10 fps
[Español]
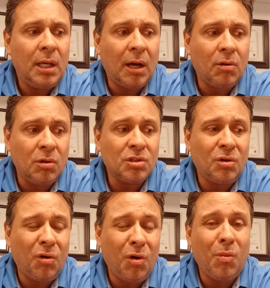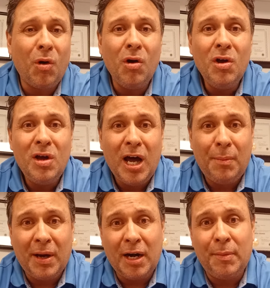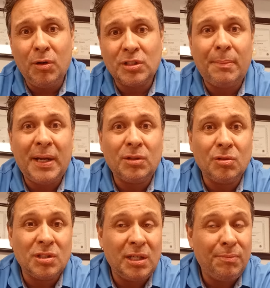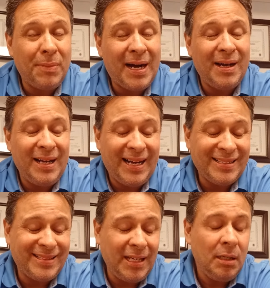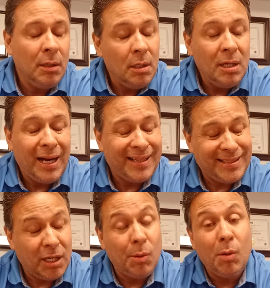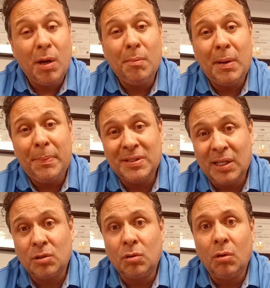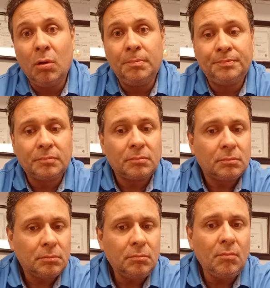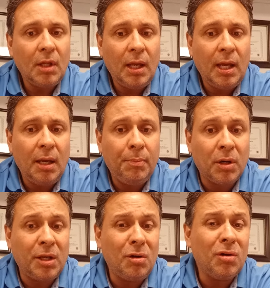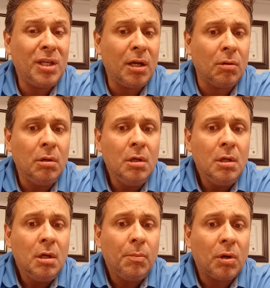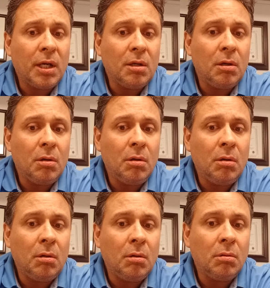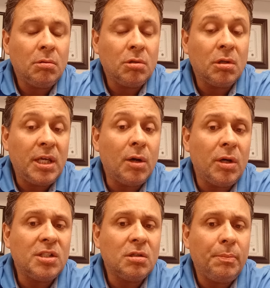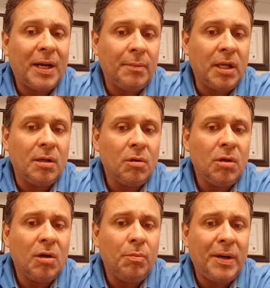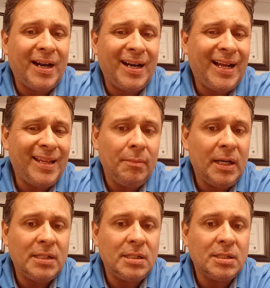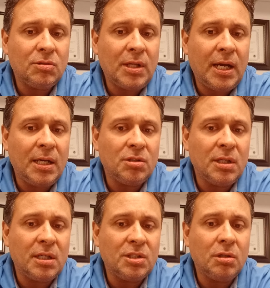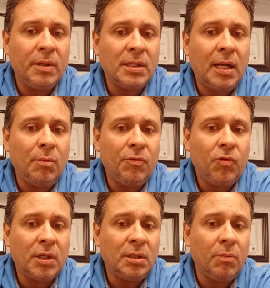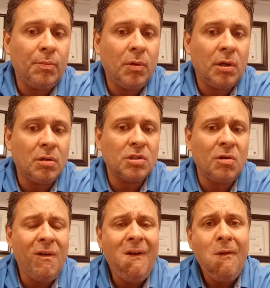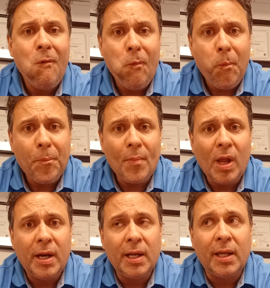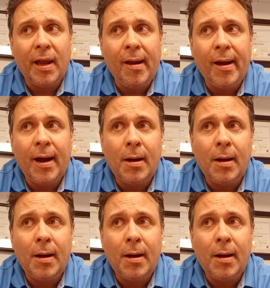la conozco como amarrarme los zapatos y va así, así como ven, va a pasar todo eh, porque yo lo quiero porque yo lo yo quiero eso para mí, no lo hago para nadie más, es una es un ejercicio mental muy fuerte, muy poderoso en el que